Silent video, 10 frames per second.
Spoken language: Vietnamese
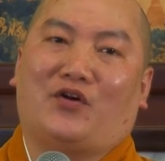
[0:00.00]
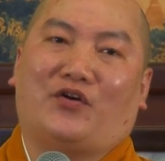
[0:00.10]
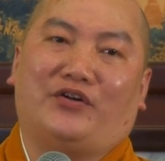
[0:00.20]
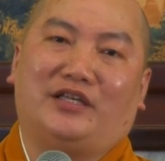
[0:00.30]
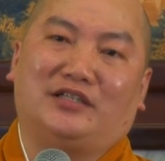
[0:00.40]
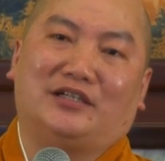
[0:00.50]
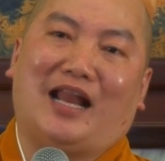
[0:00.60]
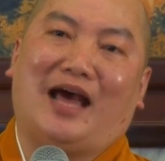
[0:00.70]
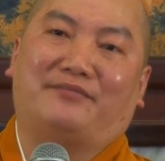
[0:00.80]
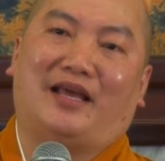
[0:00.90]
Còn có những người
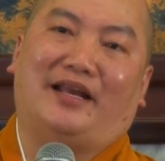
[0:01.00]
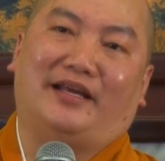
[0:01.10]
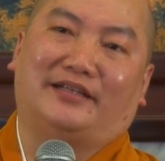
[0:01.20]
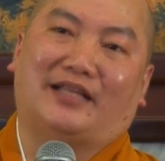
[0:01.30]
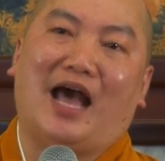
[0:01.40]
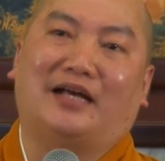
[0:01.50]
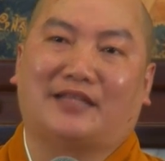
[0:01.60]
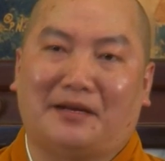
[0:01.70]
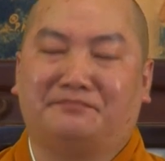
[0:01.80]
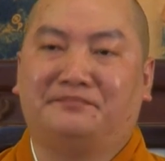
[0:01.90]
làm vậy để người ta an
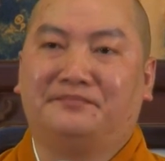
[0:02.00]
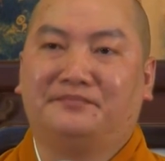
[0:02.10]
tâm.